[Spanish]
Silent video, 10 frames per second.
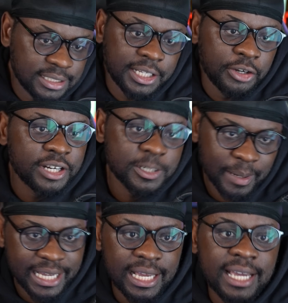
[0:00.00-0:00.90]
se crió en
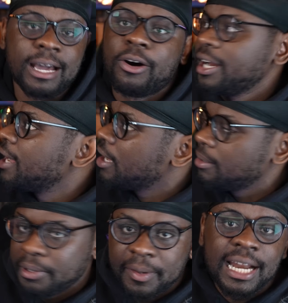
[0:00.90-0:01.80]
España y ahora
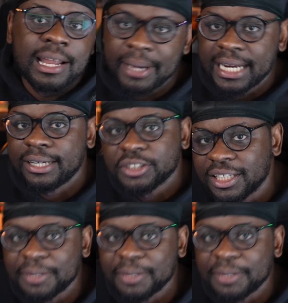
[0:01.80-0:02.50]
vive en Alemania.